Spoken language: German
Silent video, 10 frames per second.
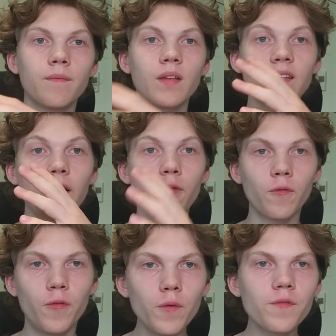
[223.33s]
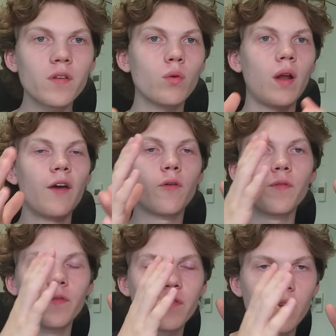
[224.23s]
Das iPhone 15 und iPhone
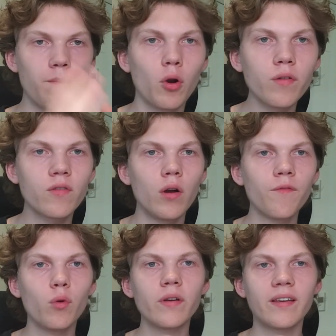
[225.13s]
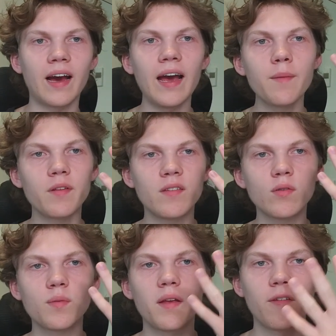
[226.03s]
15 Plus sollen wohl drei
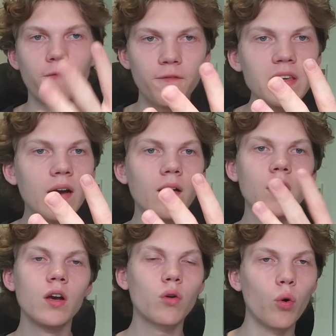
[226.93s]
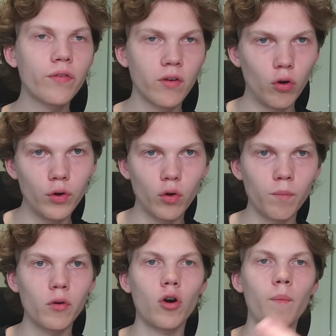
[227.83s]
beziehungsweise vier große
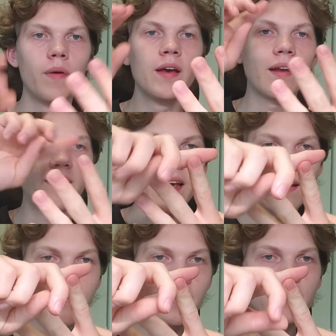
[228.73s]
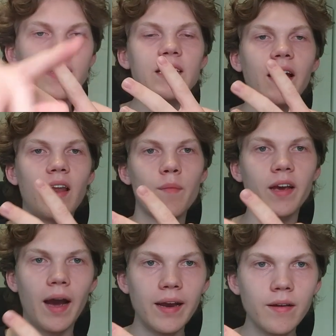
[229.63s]
Neuerungen bekommen. Das erste ist die
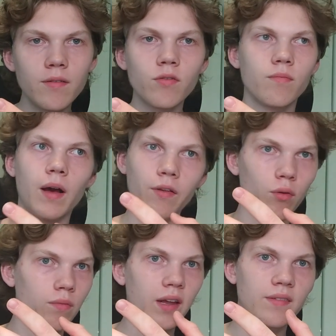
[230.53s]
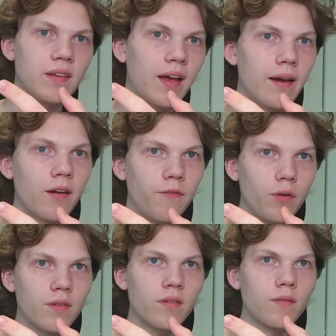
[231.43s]
Dynamic Island, also das Design der
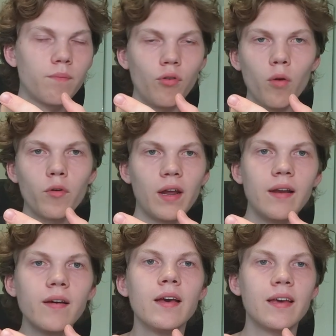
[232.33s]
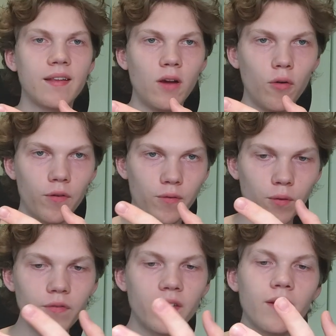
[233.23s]
14 Pro Modelle, jetzt auch fürs
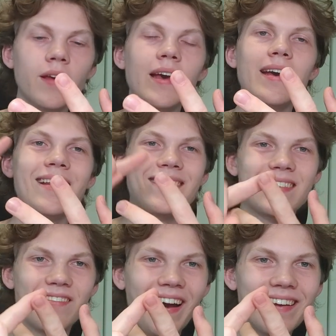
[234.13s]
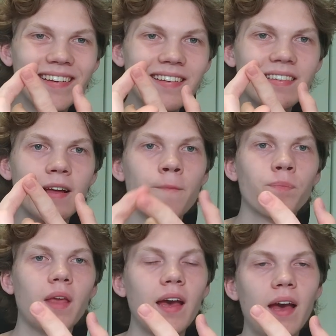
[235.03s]
15. Das zweite ist,
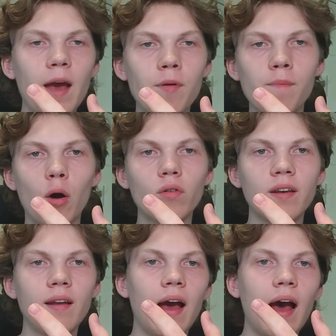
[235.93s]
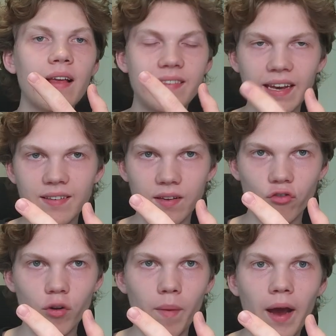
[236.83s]
äh, Apple baut den
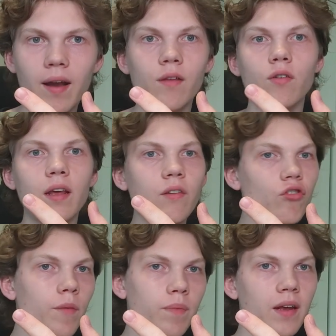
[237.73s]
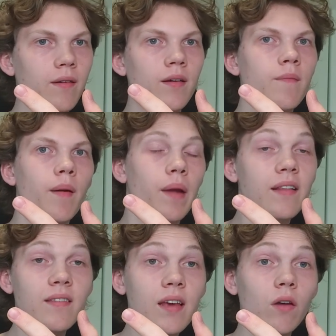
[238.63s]
A16-Chip ein, also den Chip, den beim
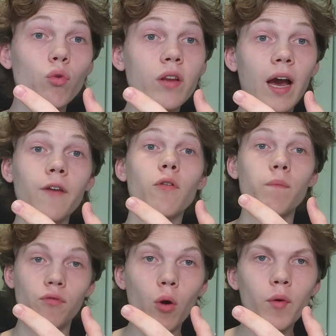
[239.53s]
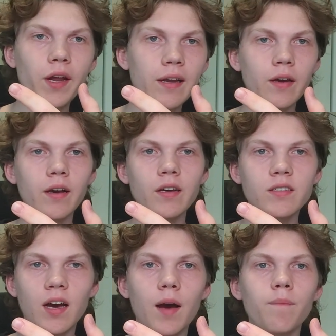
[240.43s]
letzten Jahr nur die iPhone Pro-Modelle
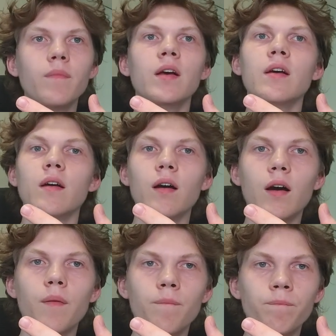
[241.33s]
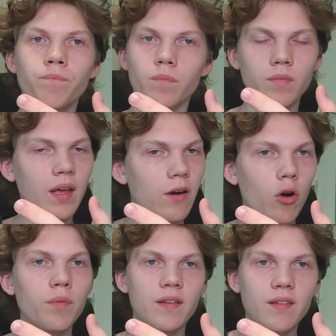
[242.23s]
gekriegt haben. Ähm, der kommt